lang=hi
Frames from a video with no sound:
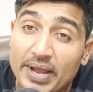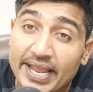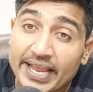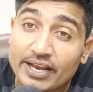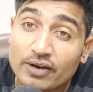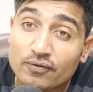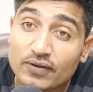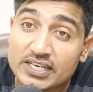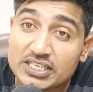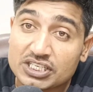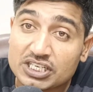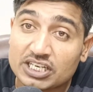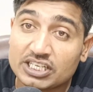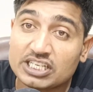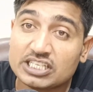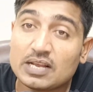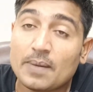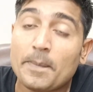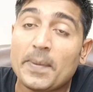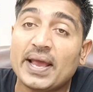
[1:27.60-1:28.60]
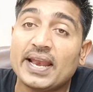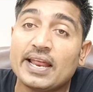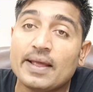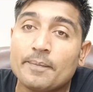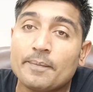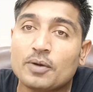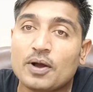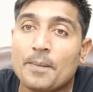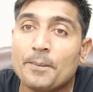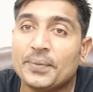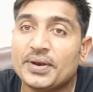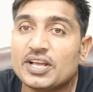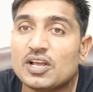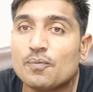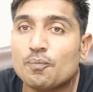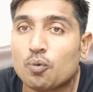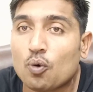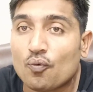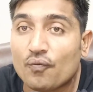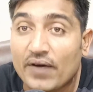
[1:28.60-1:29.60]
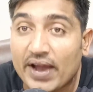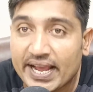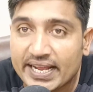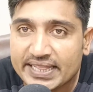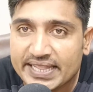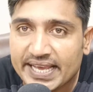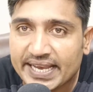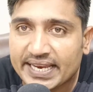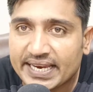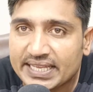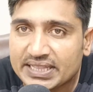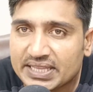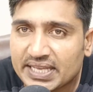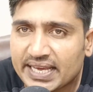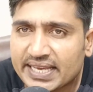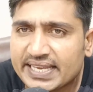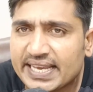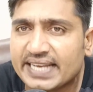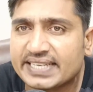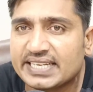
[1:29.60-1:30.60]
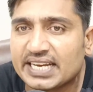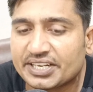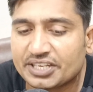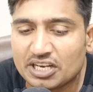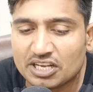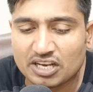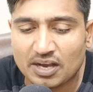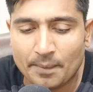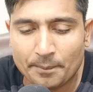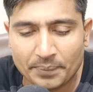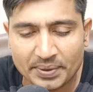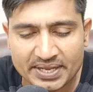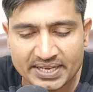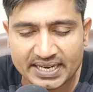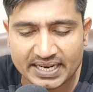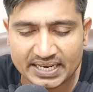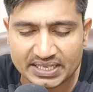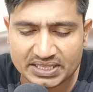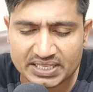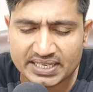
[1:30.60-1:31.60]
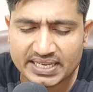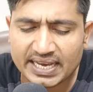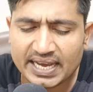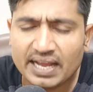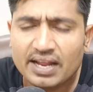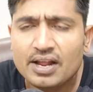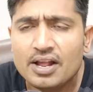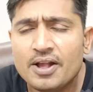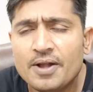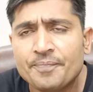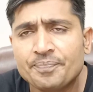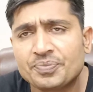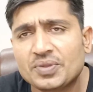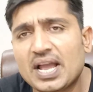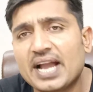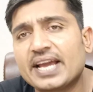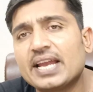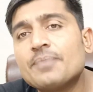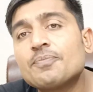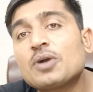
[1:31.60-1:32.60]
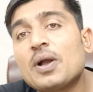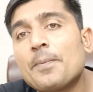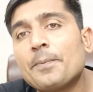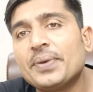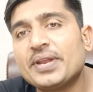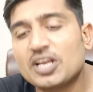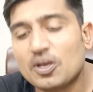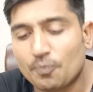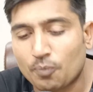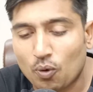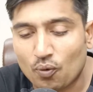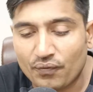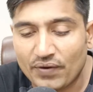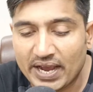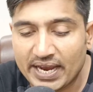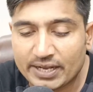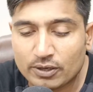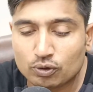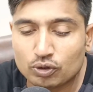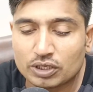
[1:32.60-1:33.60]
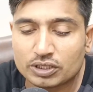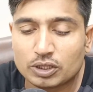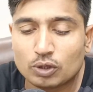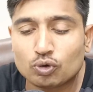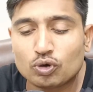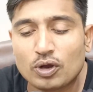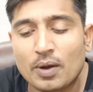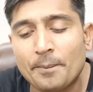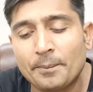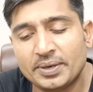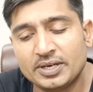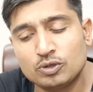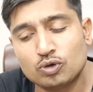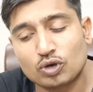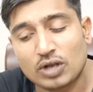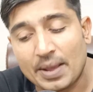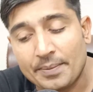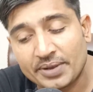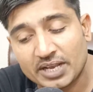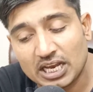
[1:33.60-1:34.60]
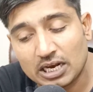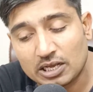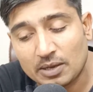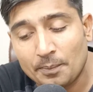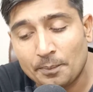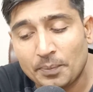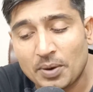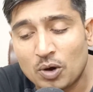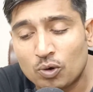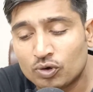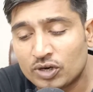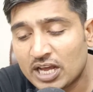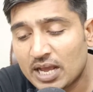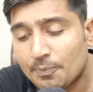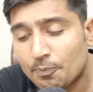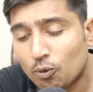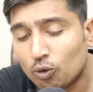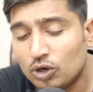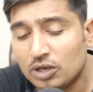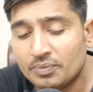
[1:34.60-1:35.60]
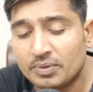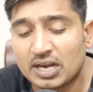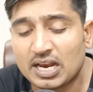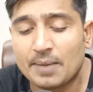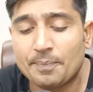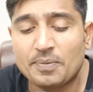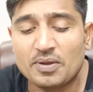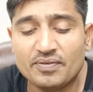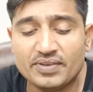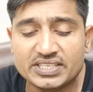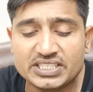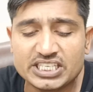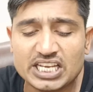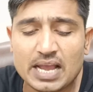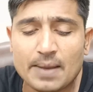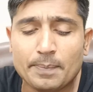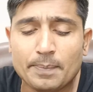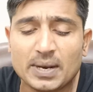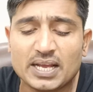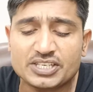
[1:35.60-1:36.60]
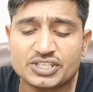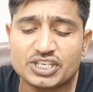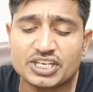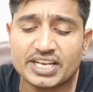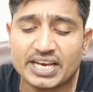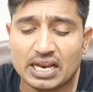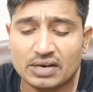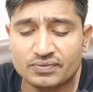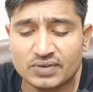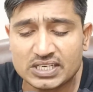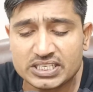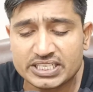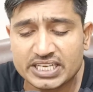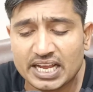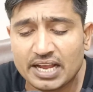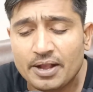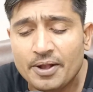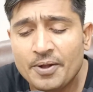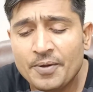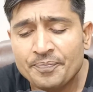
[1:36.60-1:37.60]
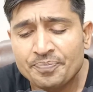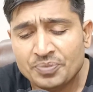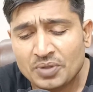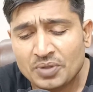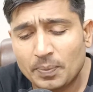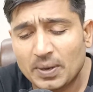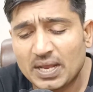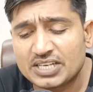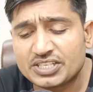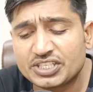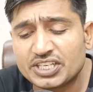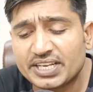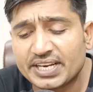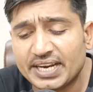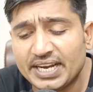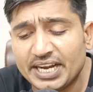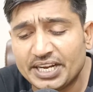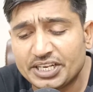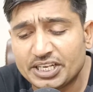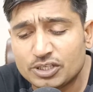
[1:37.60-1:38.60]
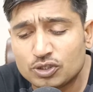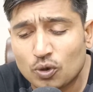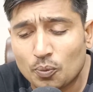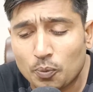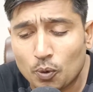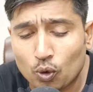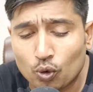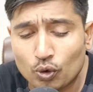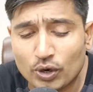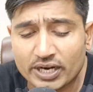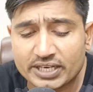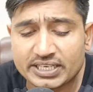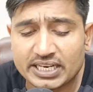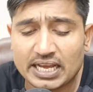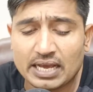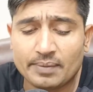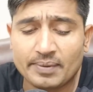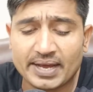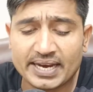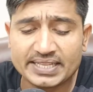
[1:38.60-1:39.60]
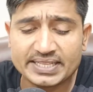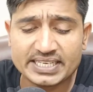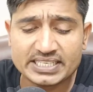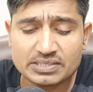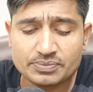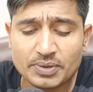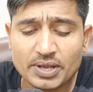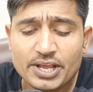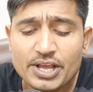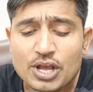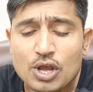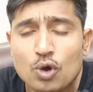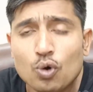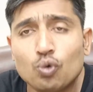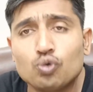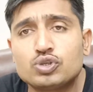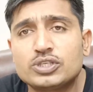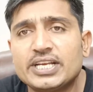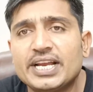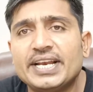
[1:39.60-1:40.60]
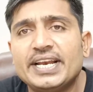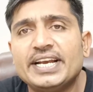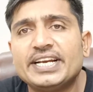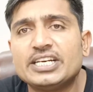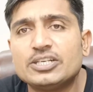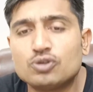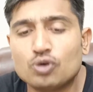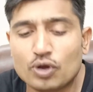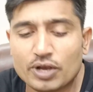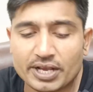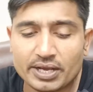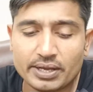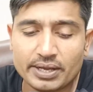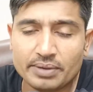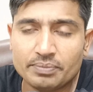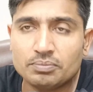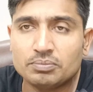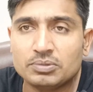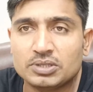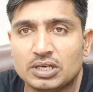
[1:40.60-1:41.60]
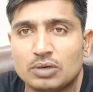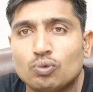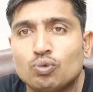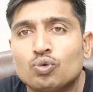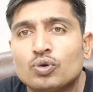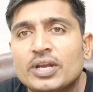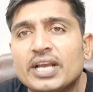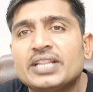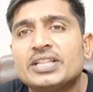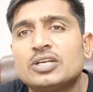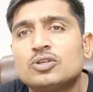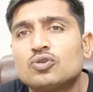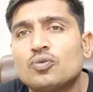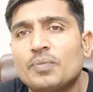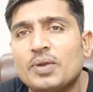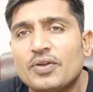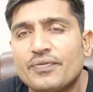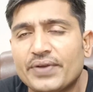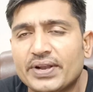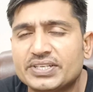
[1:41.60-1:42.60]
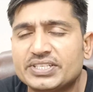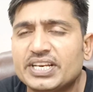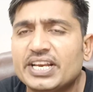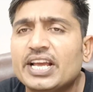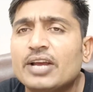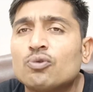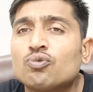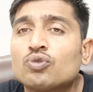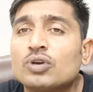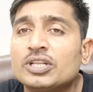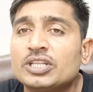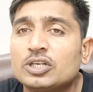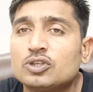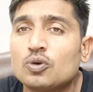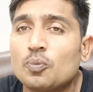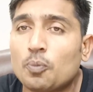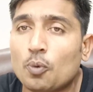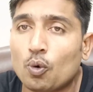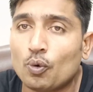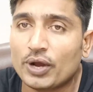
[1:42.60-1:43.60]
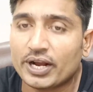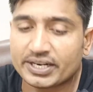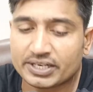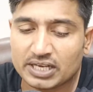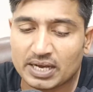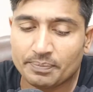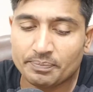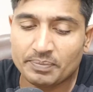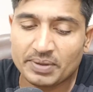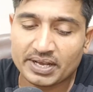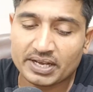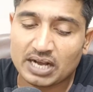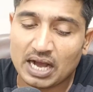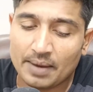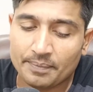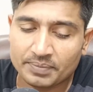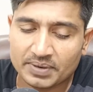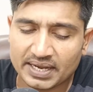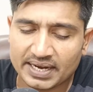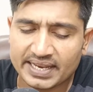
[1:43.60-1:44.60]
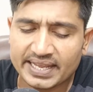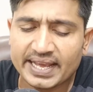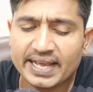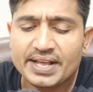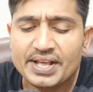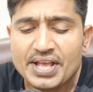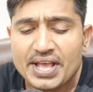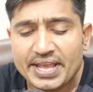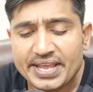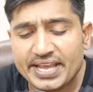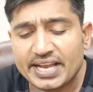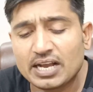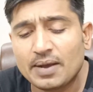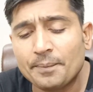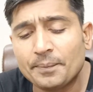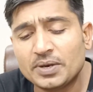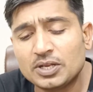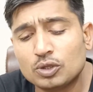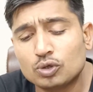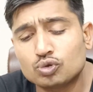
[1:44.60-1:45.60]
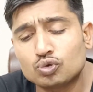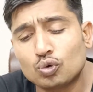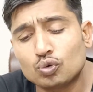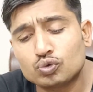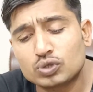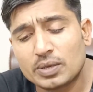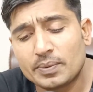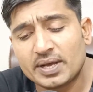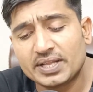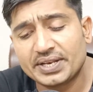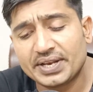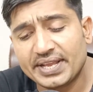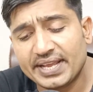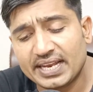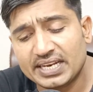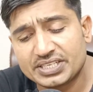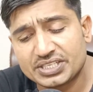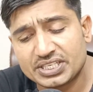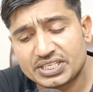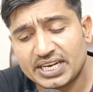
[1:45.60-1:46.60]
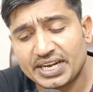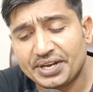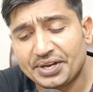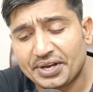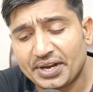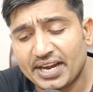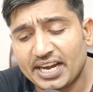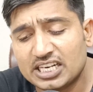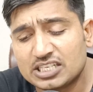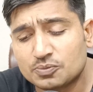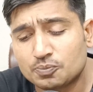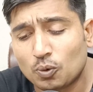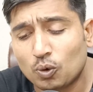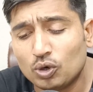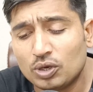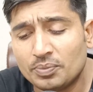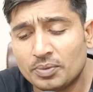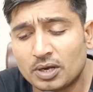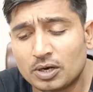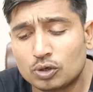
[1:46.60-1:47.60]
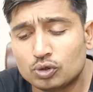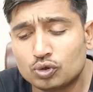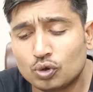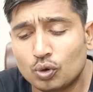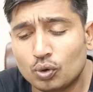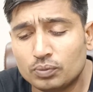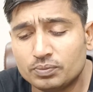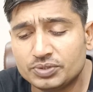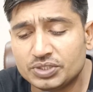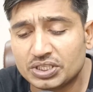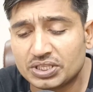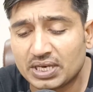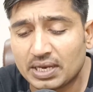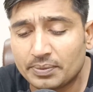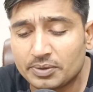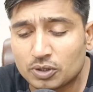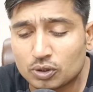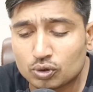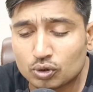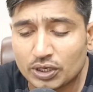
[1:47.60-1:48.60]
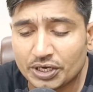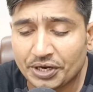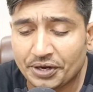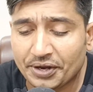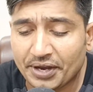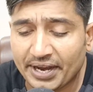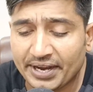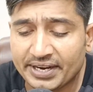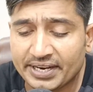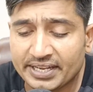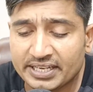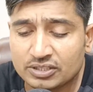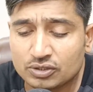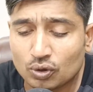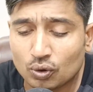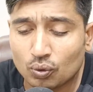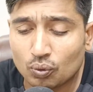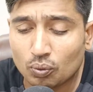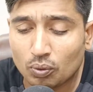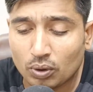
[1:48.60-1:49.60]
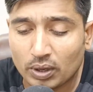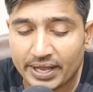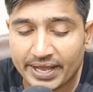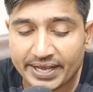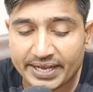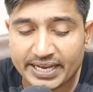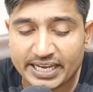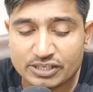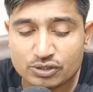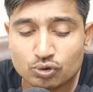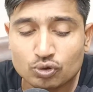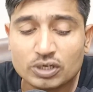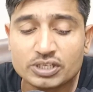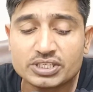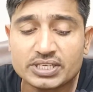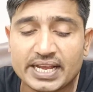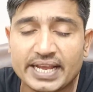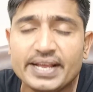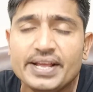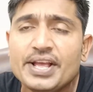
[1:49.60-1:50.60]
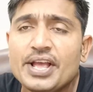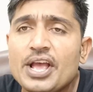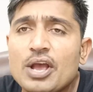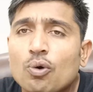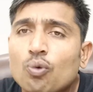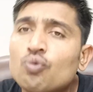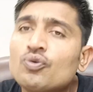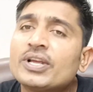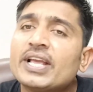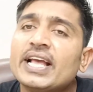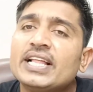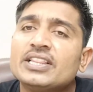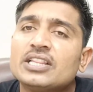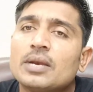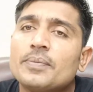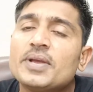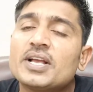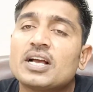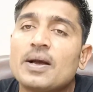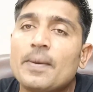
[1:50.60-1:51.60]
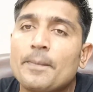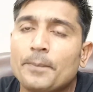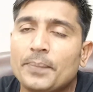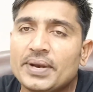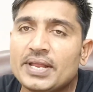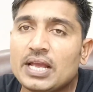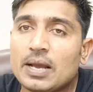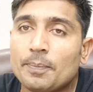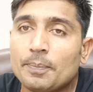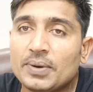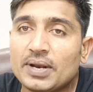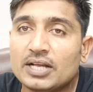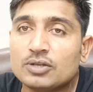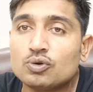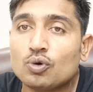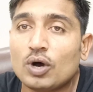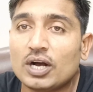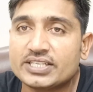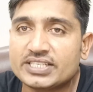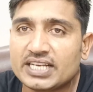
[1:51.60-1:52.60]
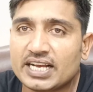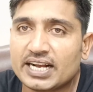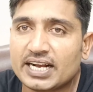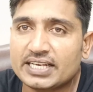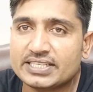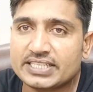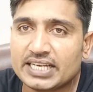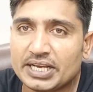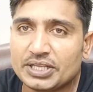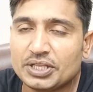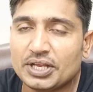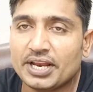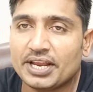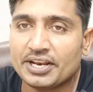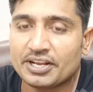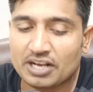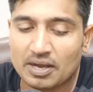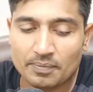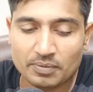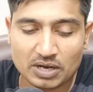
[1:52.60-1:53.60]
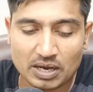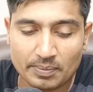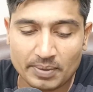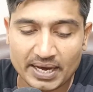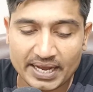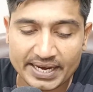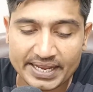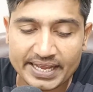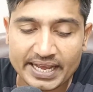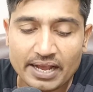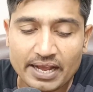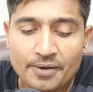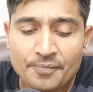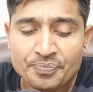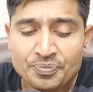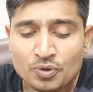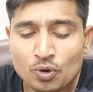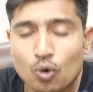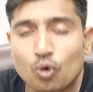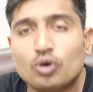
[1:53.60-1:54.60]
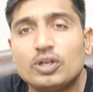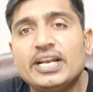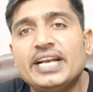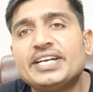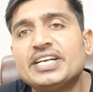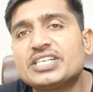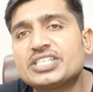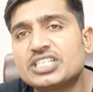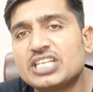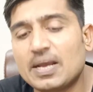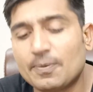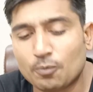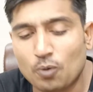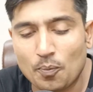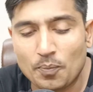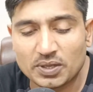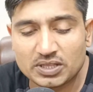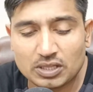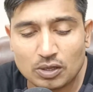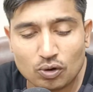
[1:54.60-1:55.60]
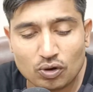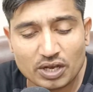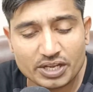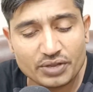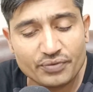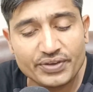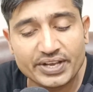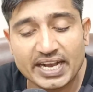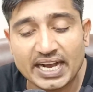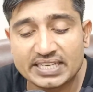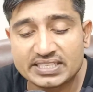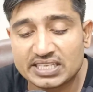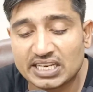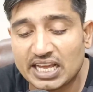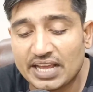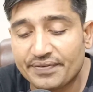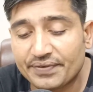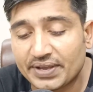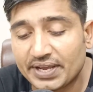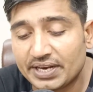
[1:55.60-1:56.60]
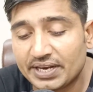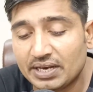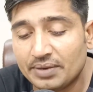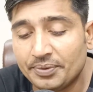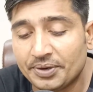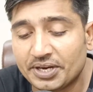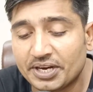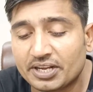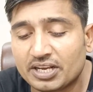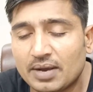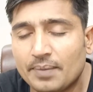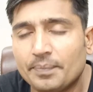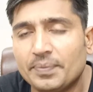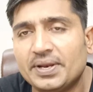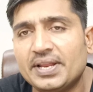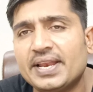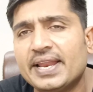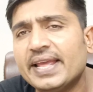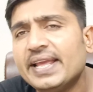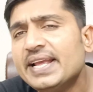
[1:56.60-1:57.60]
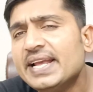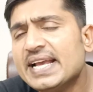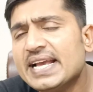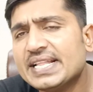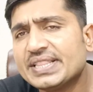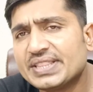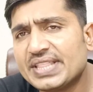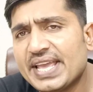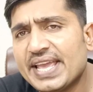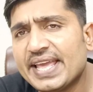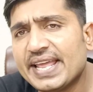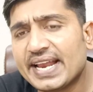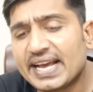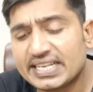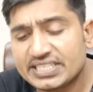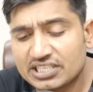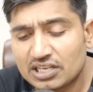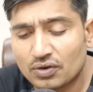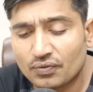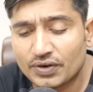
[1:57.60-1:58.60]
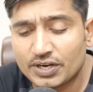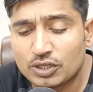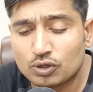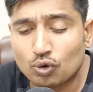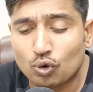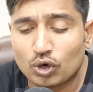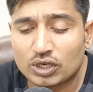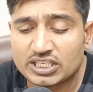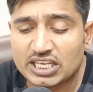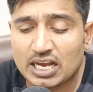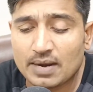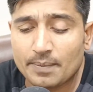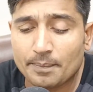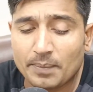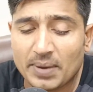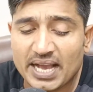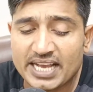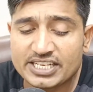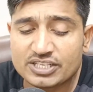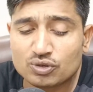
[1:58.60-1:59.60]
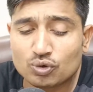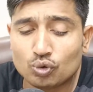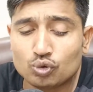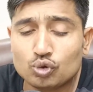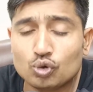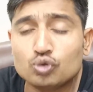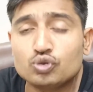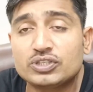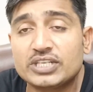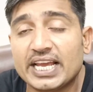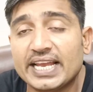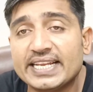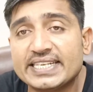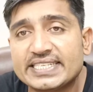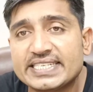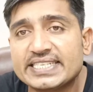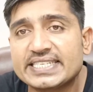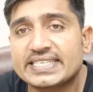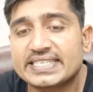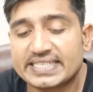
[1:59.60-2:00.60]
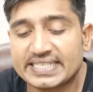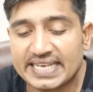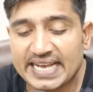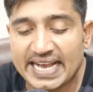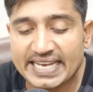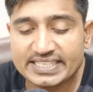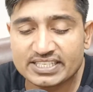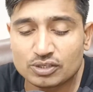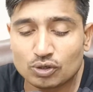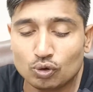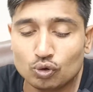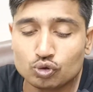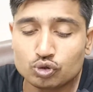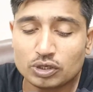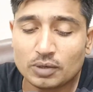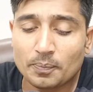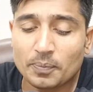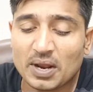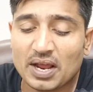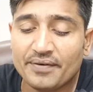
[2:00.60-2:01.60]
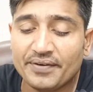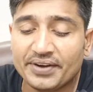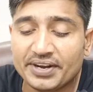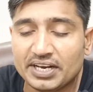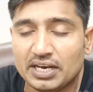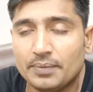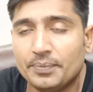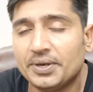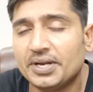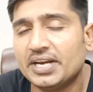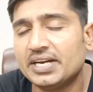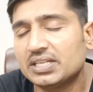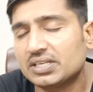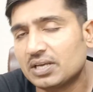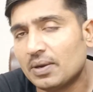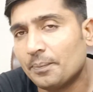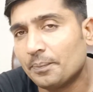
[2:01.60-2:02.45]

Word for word: में इन्वेस्ट करने से पहले हम कंपनी की प्रोफाइल देख लेते हैं कि एग्जैक्टली कंपनी करती क्या है अगर हम कंपनी के प्रोफाइल को देखते हो तो कंपनी जो केमिकल कंपाउंड है पोलीमर है पीवीसी है प्लास्टिक ग्रेनुअल्स है प्लास्टिक रिलेटेड जो प्रोडक्ट है हमारे देश में उससे रिलेटेड जो एक मतलब उनके अंदर जो मैन्युफैक्चरिंग है उनके अंदर जो प्रोडक्ट का में काम कर रही है ये कंपनी दोस्तों उसके बाद रियल एस्टेट ट्रेड्स पोलिमर और जो जितने भी दोस्तों ये ट्रेंडिंग जो है कैशनर्स हैं उनके अंदर भी कंपनी अपना जो अच्छा खासा इधर इनकम कमा रही है और लेटेस्ट ये आपको पता होगा कि विकास लाइफ केयर लिमिटेड कंपनी ने तेरह जनवरी 2022 को जो जेनेसिस गैस सॉल्यूशन प्राइवेट लिमिटेड